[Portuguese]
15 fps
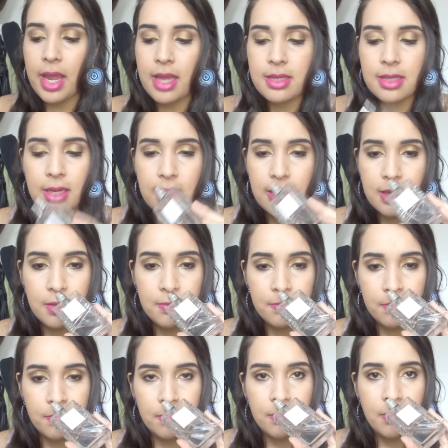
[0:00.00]
Esse aqui
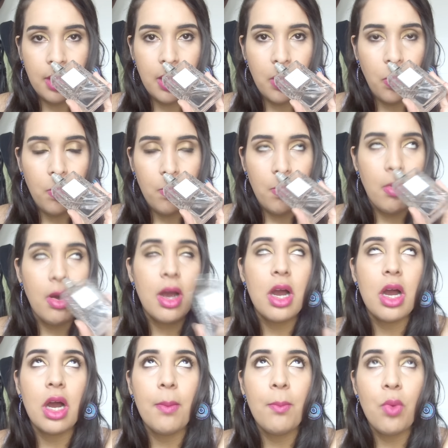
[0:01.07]
eu
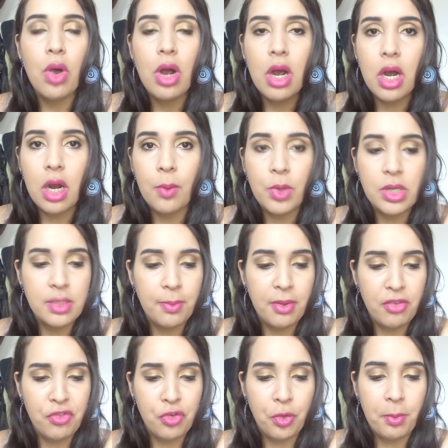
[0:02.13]
amo, amo esse
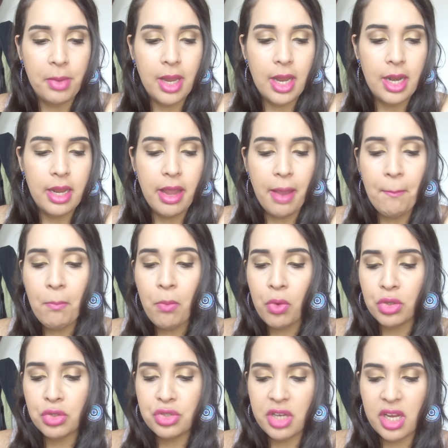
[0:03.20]
perfume. Ele é
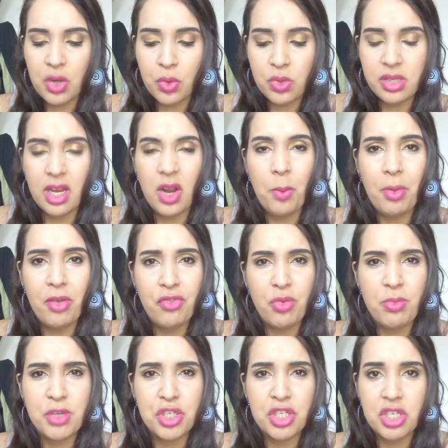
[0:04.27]
muito cheiroso, ele é um
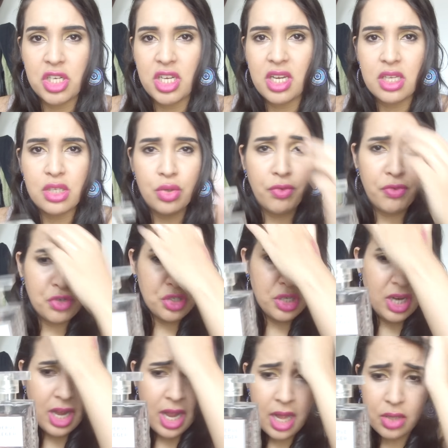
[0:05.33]
perfume chique,
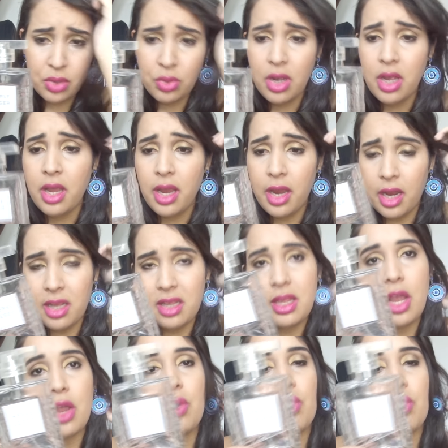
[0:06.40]
sofisticado. Ele tem